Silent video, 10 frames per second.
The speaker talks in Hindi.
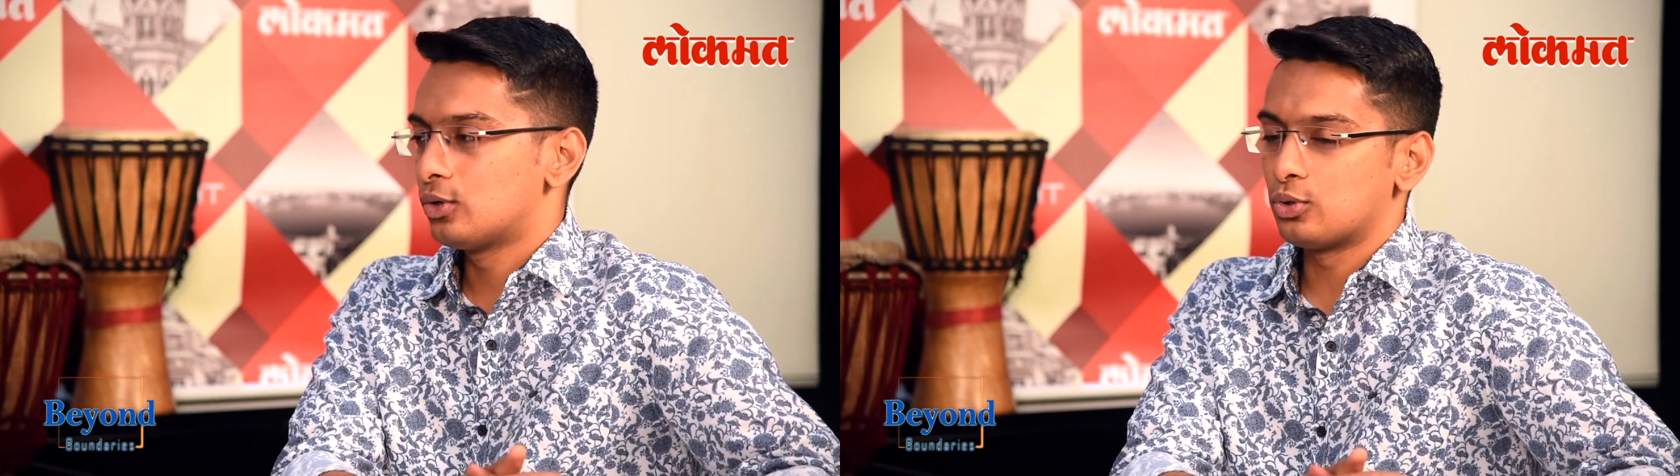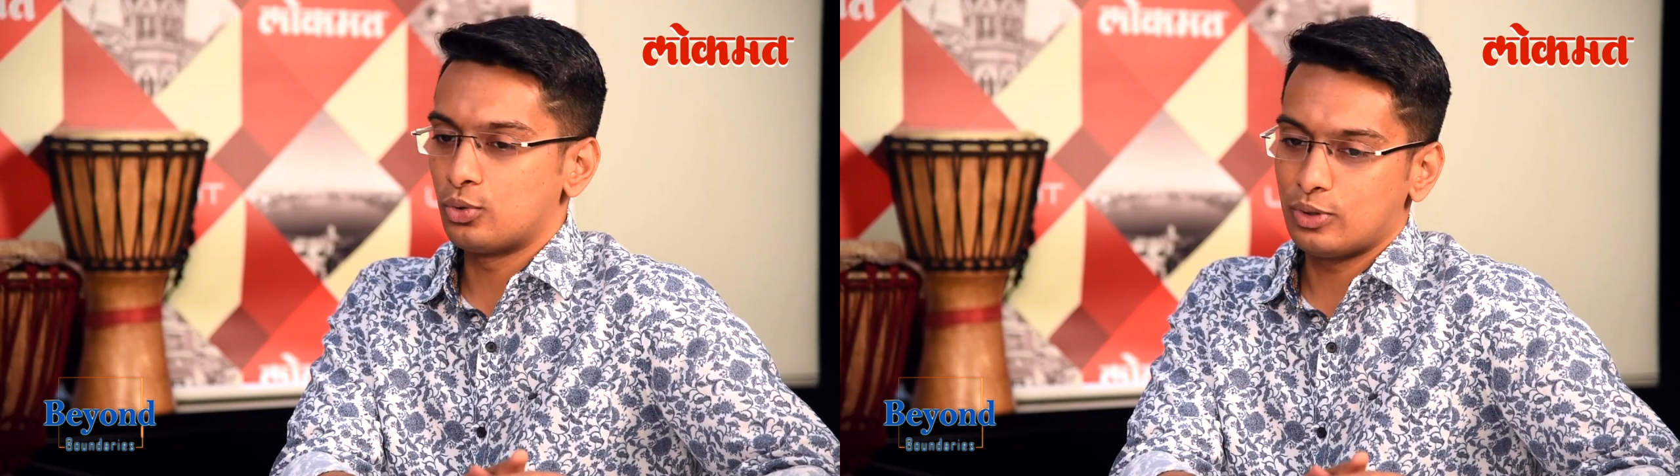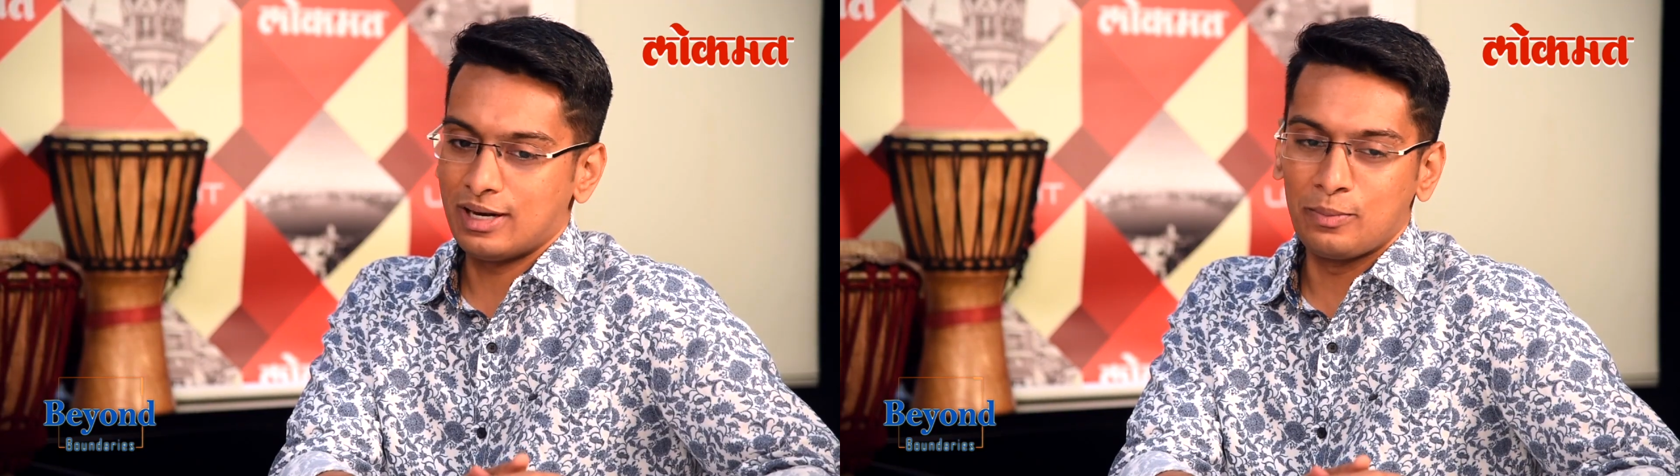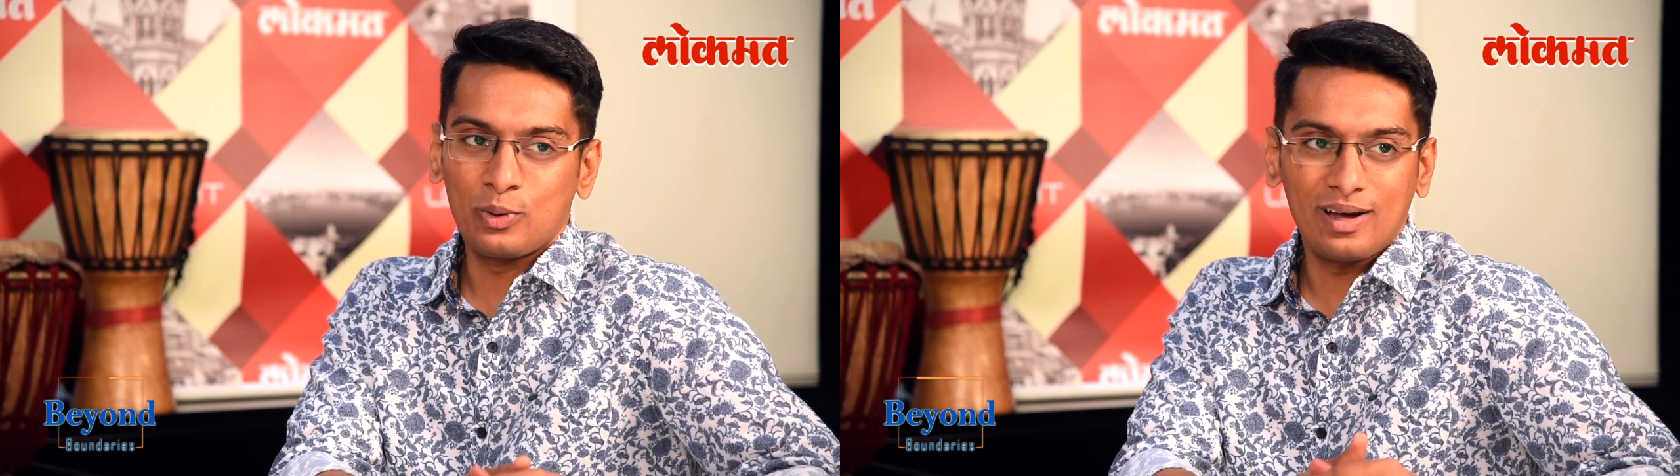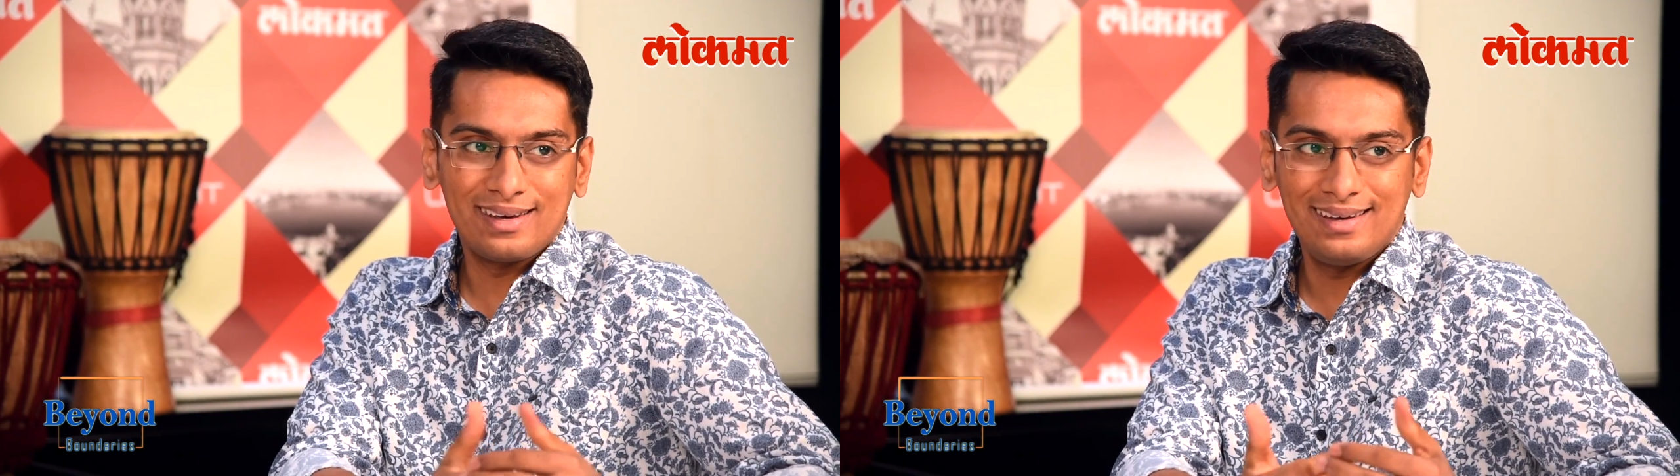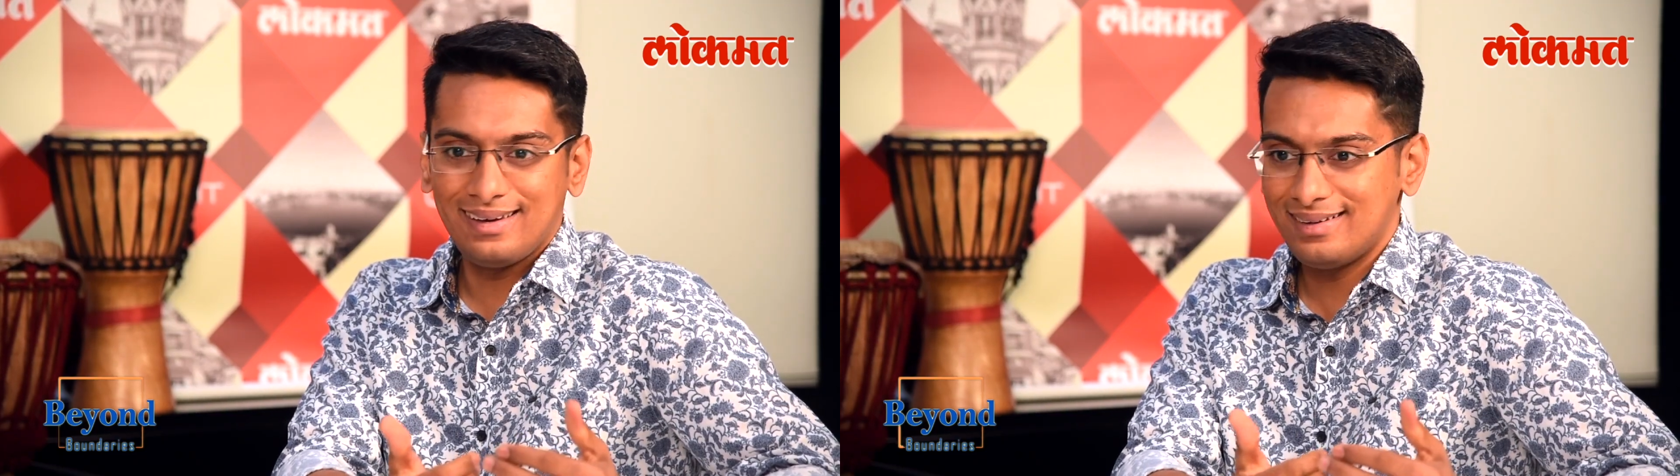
तो उन्होंने बोला कि